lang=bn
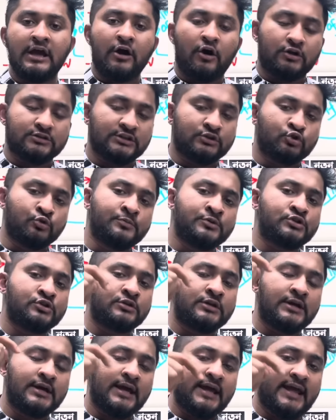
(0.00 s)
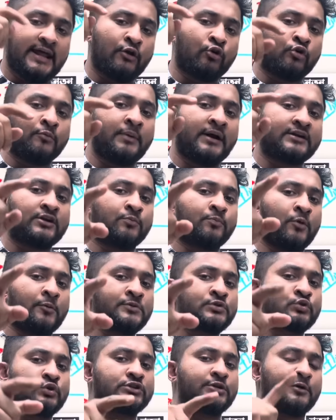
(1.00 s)
অর্থাৎ তুমি যদি এরকম একটা
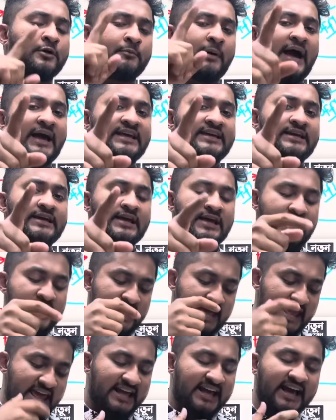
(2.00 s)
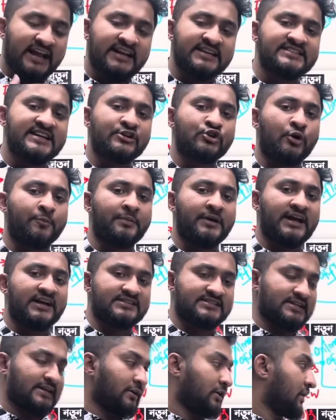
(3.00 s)
প্রমিস করতে পারো ভাই এখানে যে টপিক
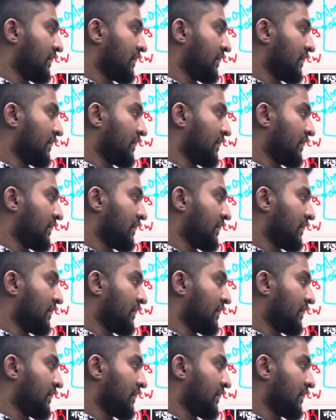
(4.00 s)
আছে